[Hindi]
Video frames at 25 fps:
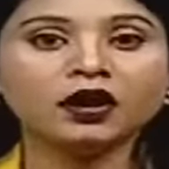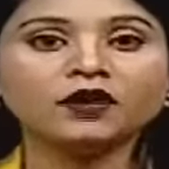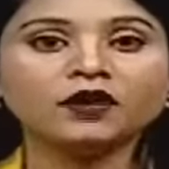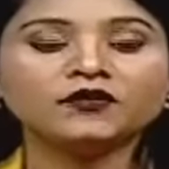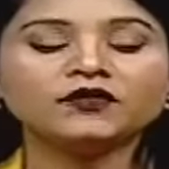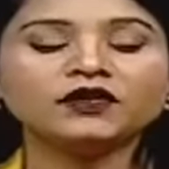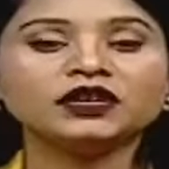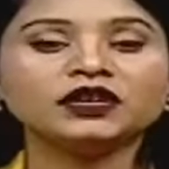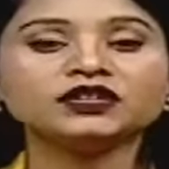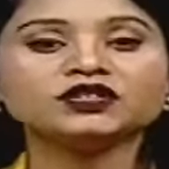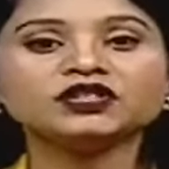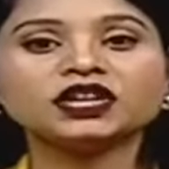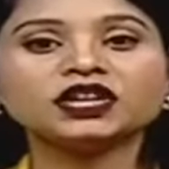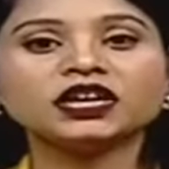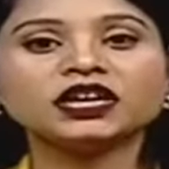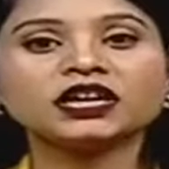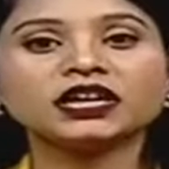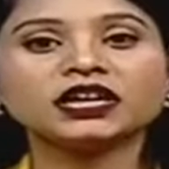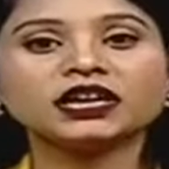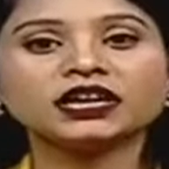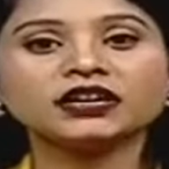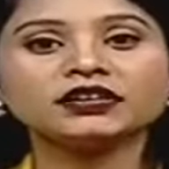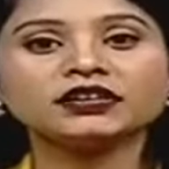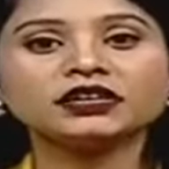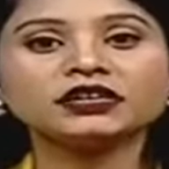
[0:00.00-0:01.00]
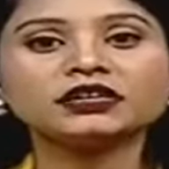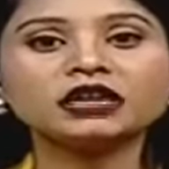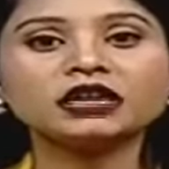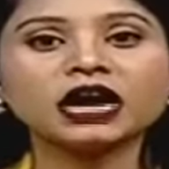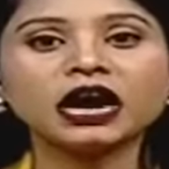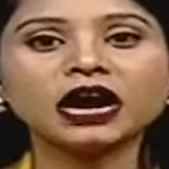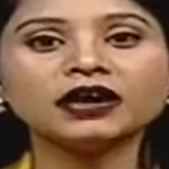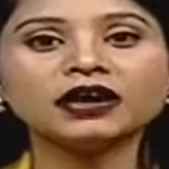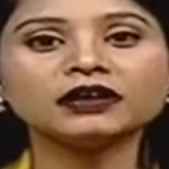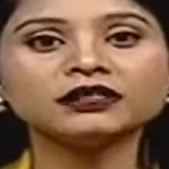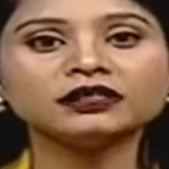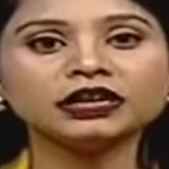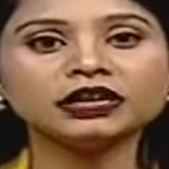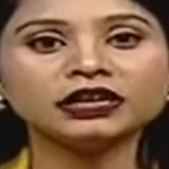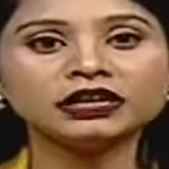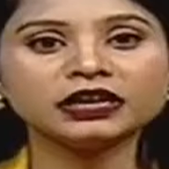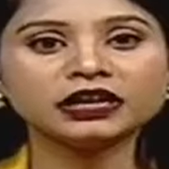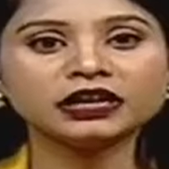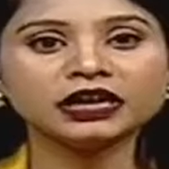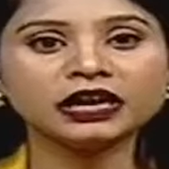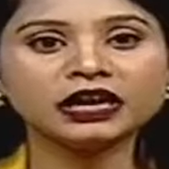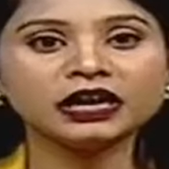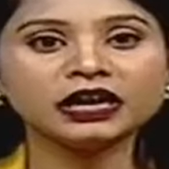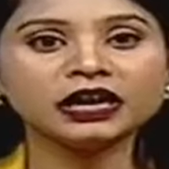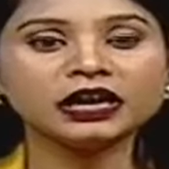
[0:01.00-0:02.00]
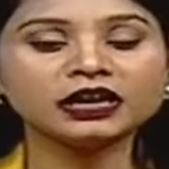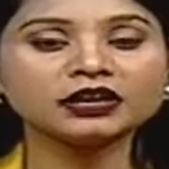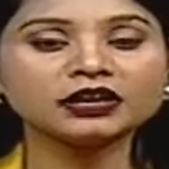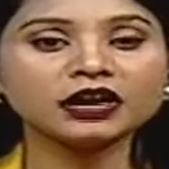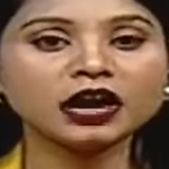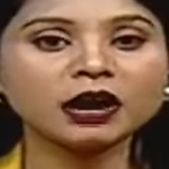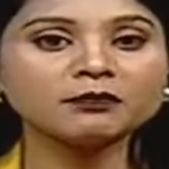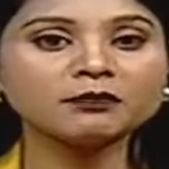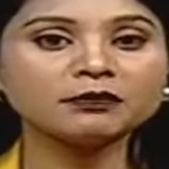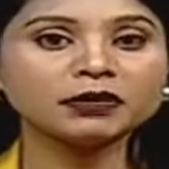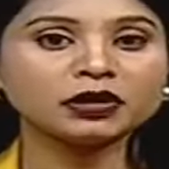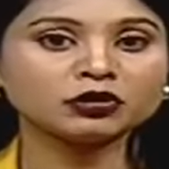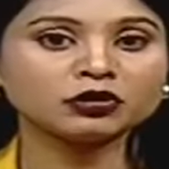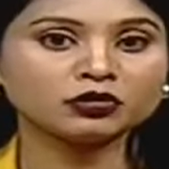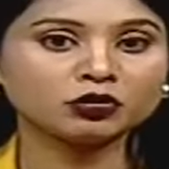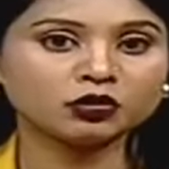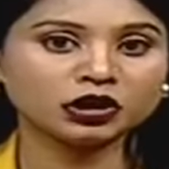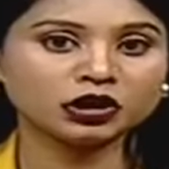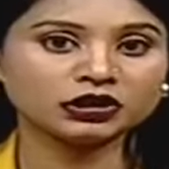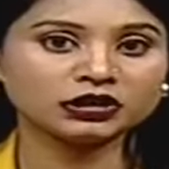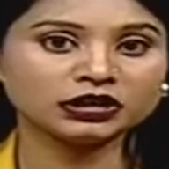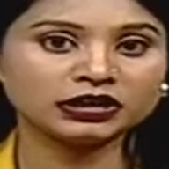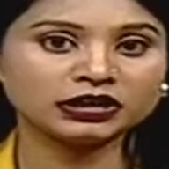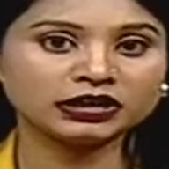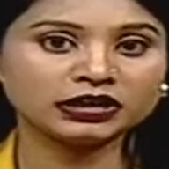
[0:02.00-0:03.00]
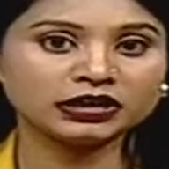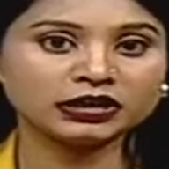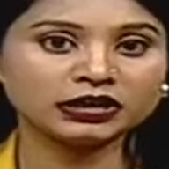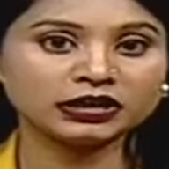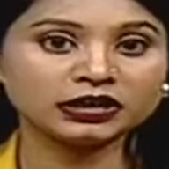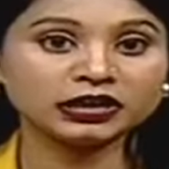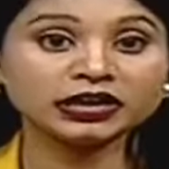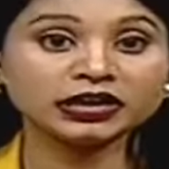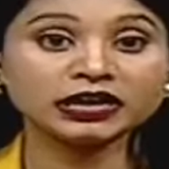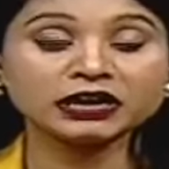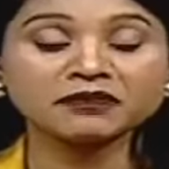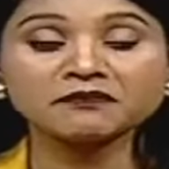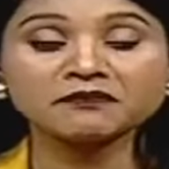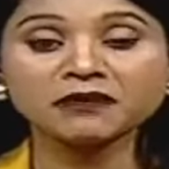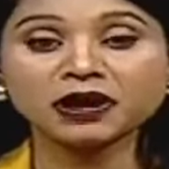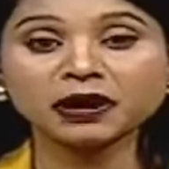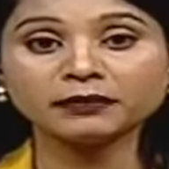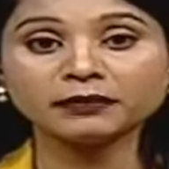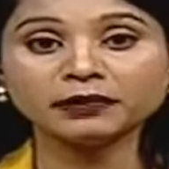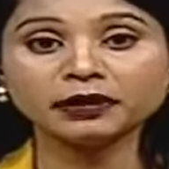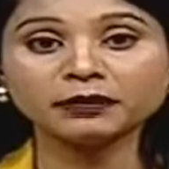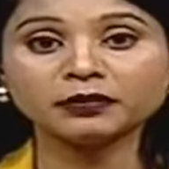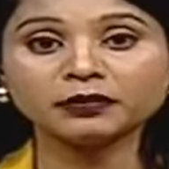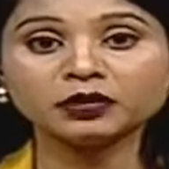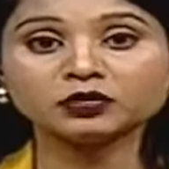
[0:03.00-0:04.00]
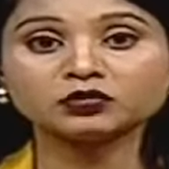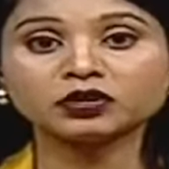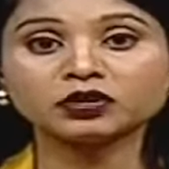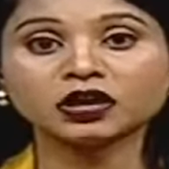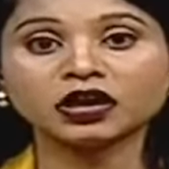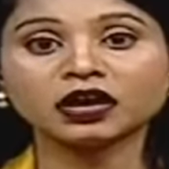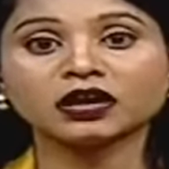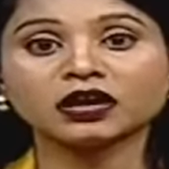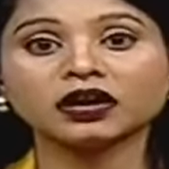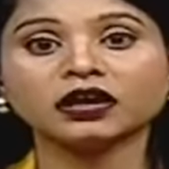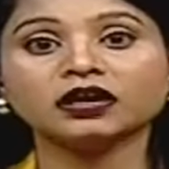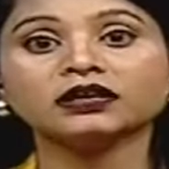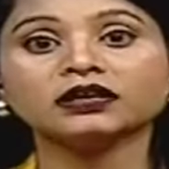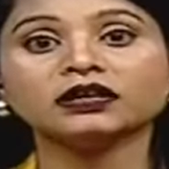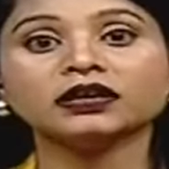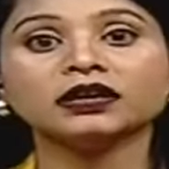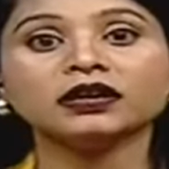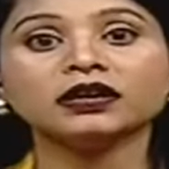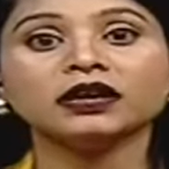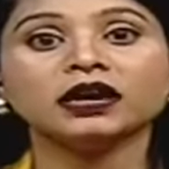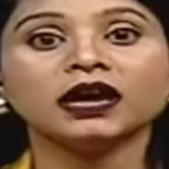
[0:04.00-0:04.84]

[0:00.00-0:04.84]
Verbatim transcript: फर्जी क्रेडिट कार्ड देने के नाम पर धोखाधड़ी करने के मामले में उत्तराखंड